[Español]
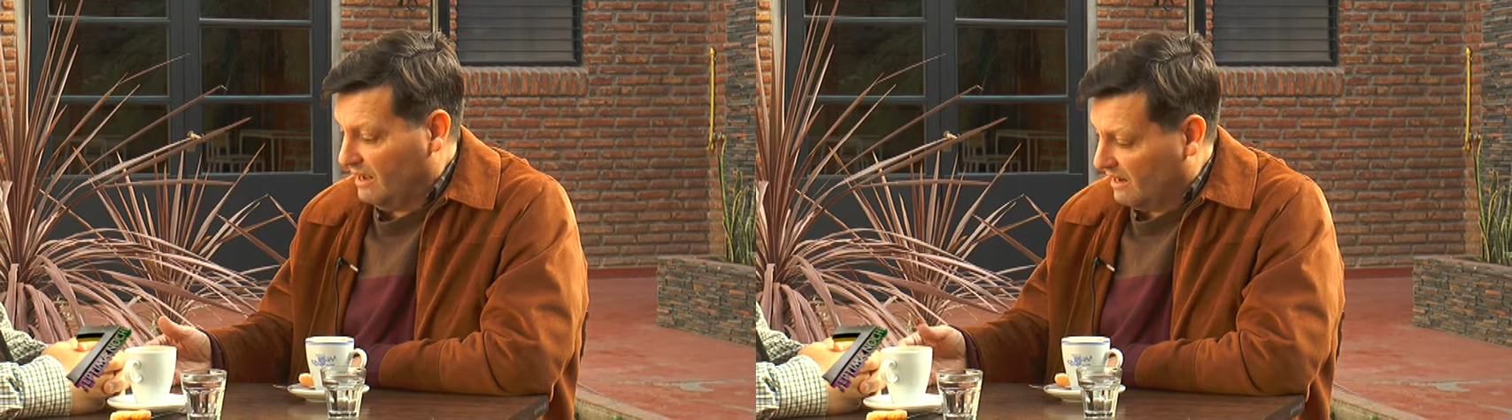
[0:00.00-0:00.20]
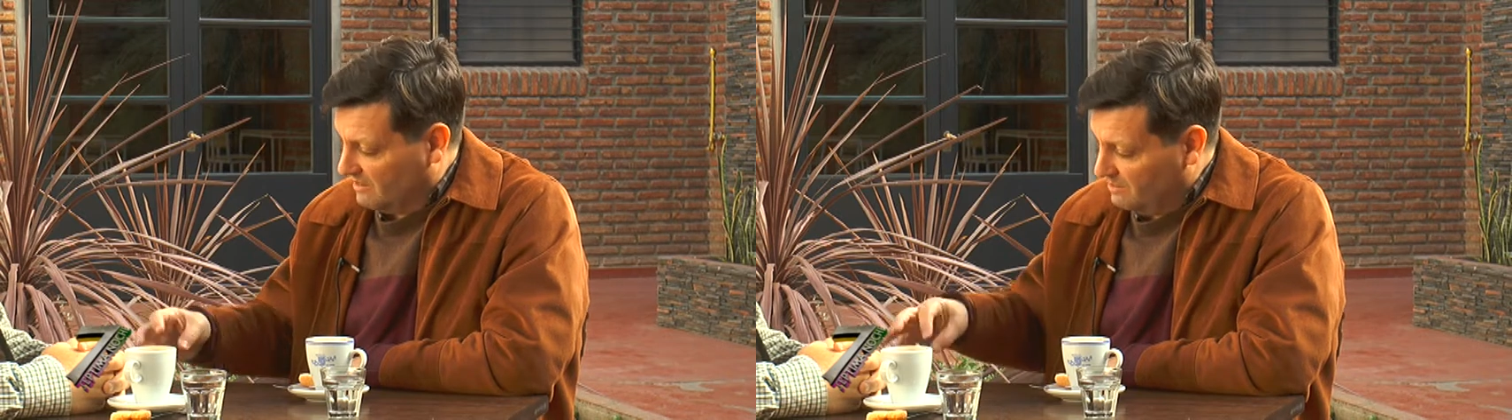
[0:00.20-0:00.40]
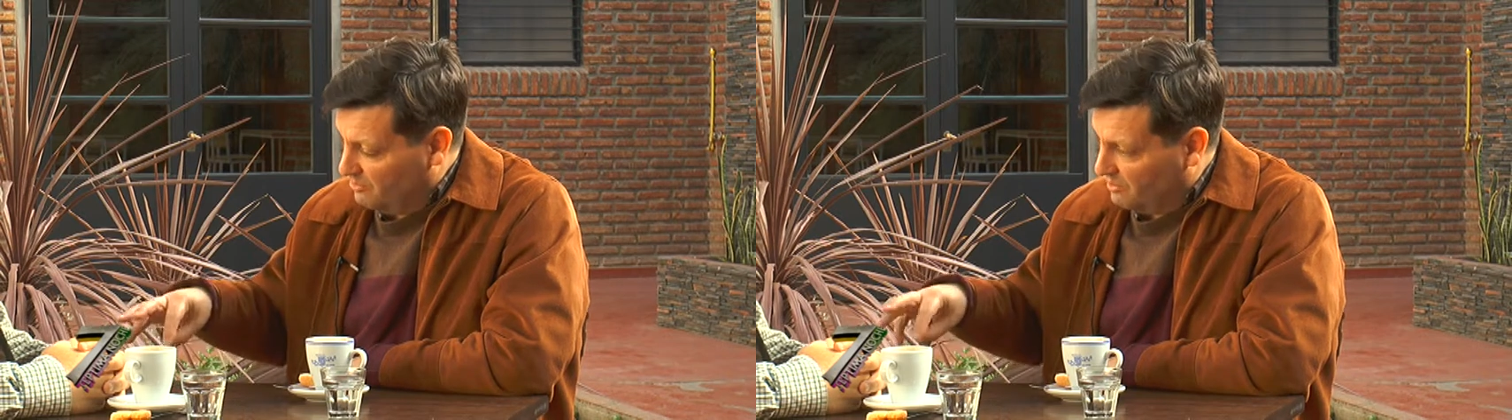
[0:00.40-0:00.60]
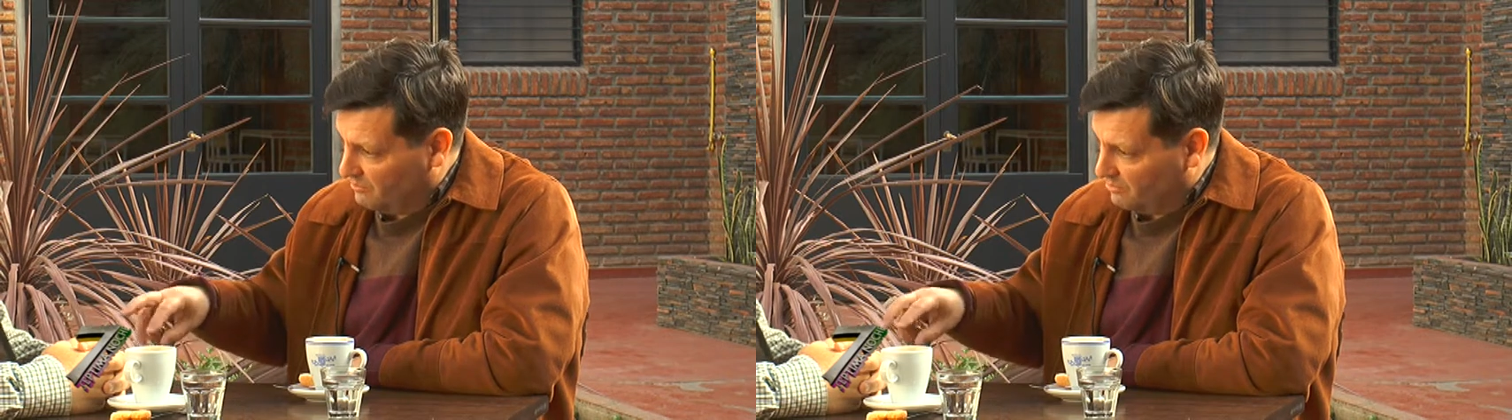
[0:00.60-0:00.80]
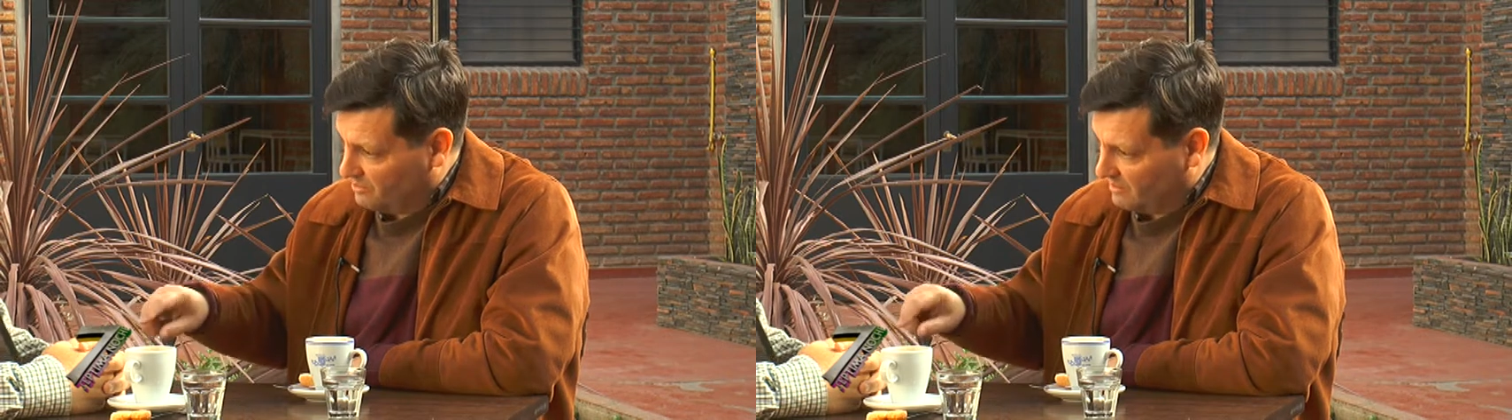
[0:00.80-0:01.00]
al tipo que
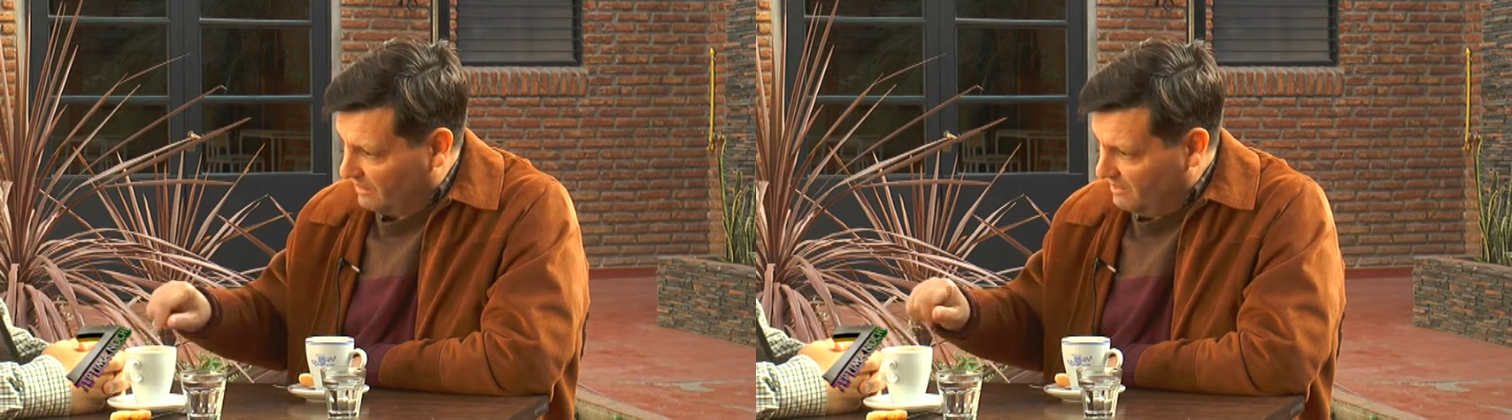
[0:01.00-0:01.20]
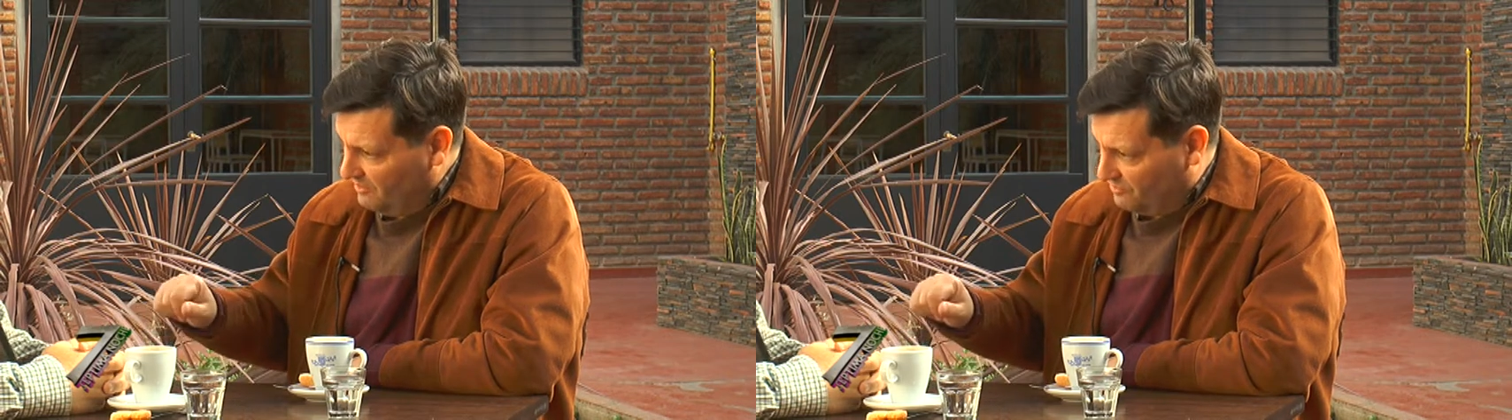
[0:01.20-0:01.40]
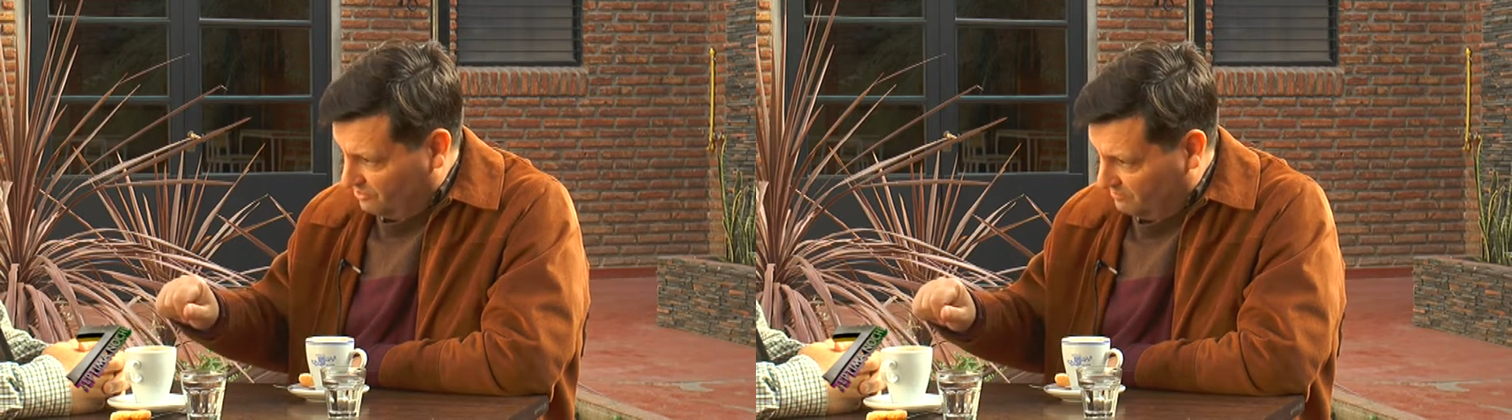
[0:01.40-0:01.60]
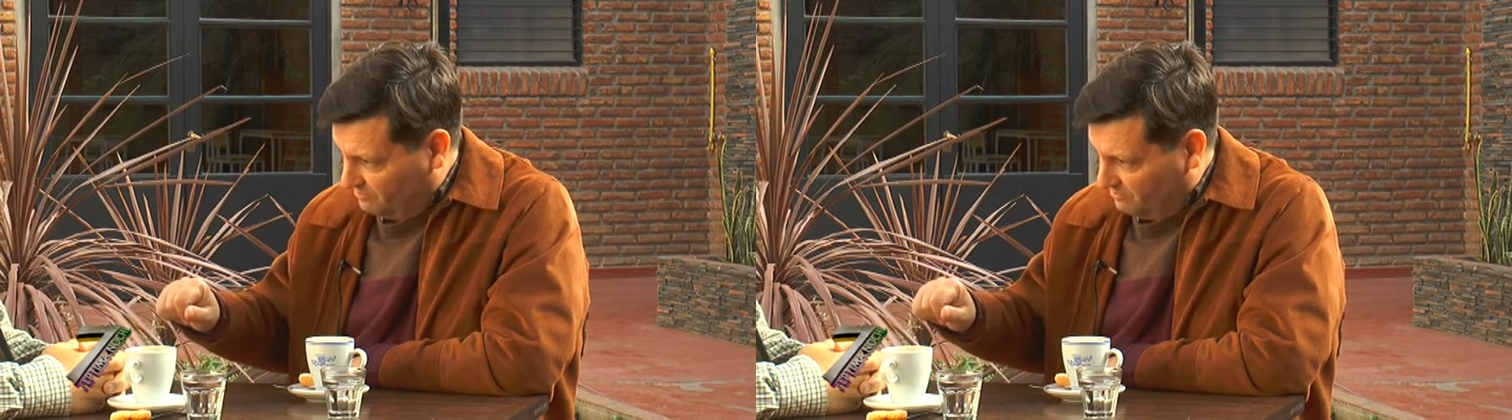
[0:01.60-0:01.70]
le puede cerrar el grifo.